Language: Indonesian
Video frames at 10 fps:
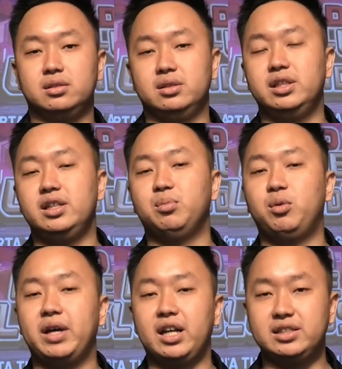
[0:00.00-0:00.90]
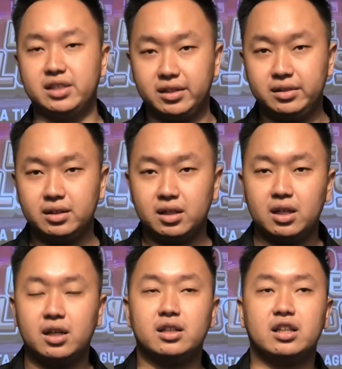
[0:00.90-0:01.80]
di Mobile Legend
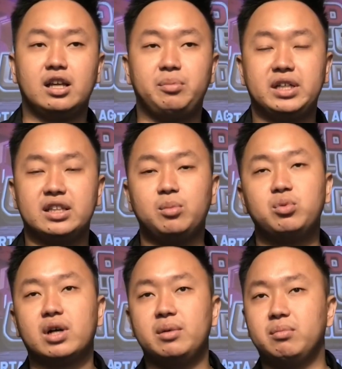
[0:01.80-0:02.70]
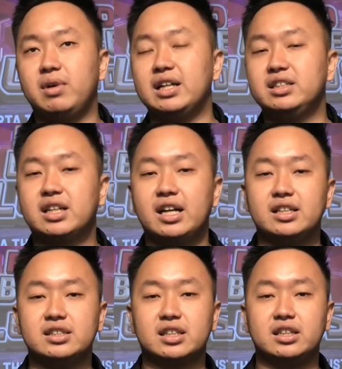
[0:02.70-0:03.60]
tetapi kita bukan menghadirkan
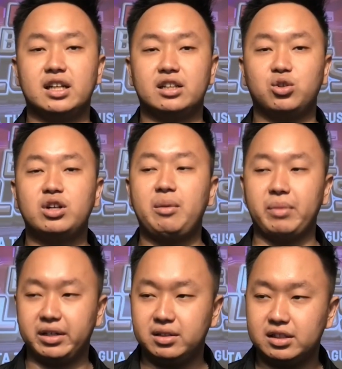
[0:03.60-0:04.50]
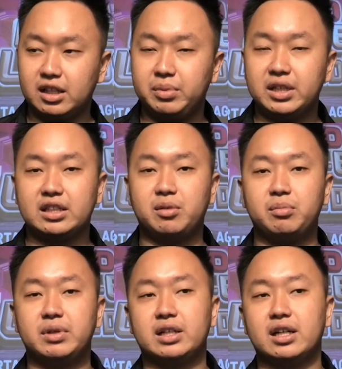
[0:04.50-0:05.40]
hanya sekedar turnamen tetapi kita
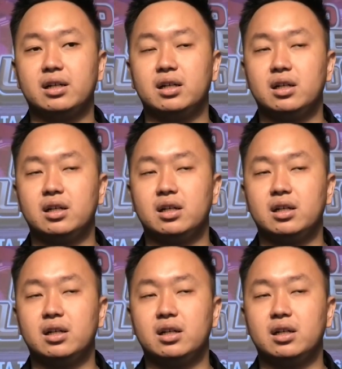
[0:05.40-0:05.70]
memberikan